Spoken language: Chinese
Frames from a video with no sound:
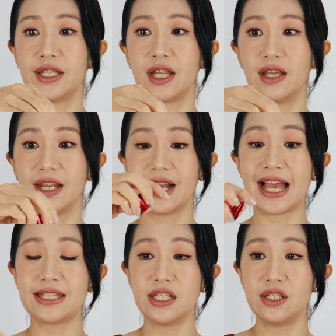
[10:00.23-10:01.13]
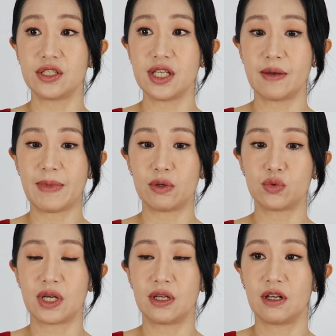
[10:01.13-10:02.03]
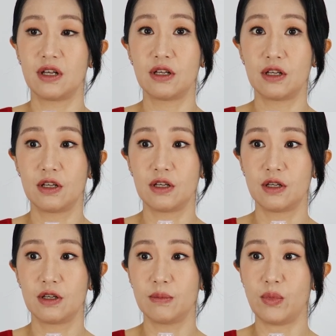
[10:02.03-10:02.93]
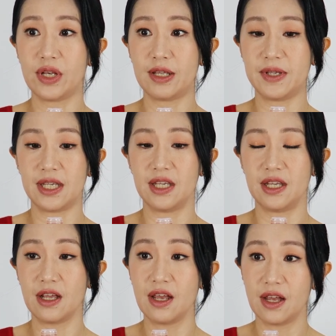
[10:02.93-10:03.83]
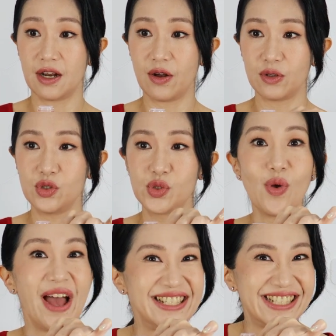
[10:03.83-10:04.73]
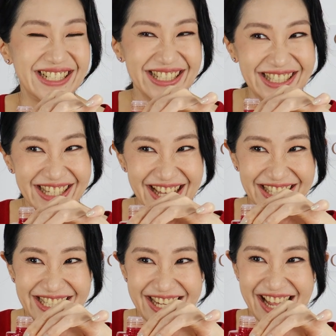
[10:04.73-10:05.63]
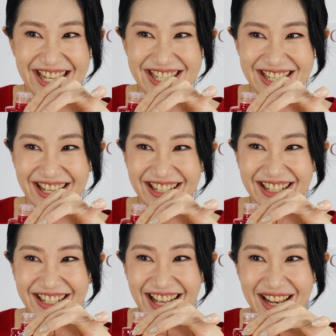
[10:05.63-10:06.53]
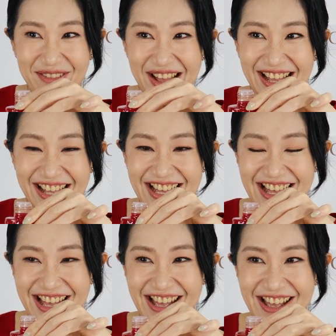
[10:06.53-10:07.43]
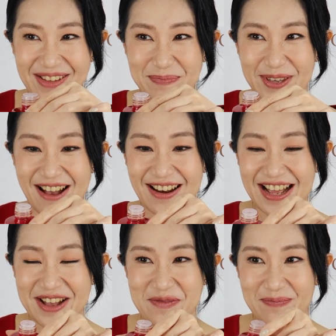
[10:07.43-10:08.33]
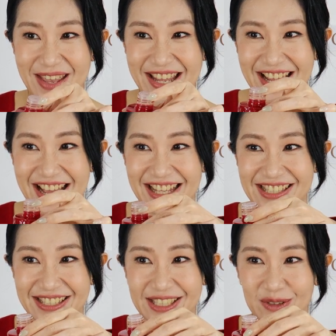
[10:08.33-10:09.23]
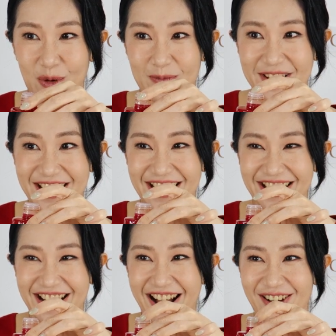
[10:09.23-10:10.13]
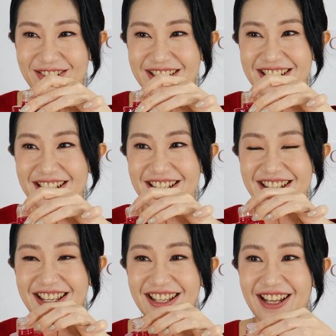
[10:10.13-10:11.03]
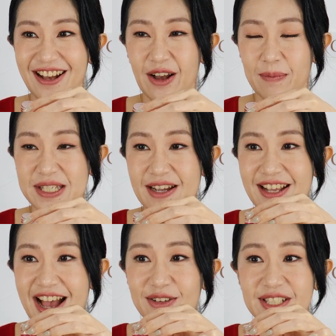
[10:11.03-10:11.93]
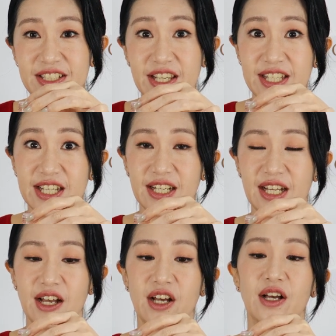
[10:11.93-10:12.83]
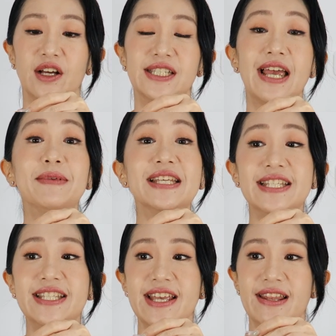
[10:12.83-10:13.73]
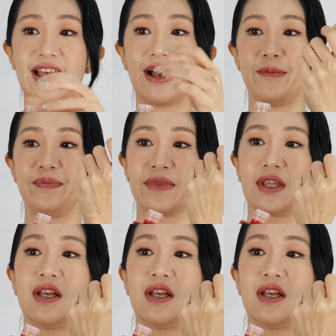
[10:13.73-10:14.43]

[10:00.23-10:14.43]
很很 classy 的这个包装啊，玻璃瓶，然后钻石切切割，看到吗？很漂亮，很美的哈。这个是我们的高级哦，比较高级的一个呃产品线了、啊、哈。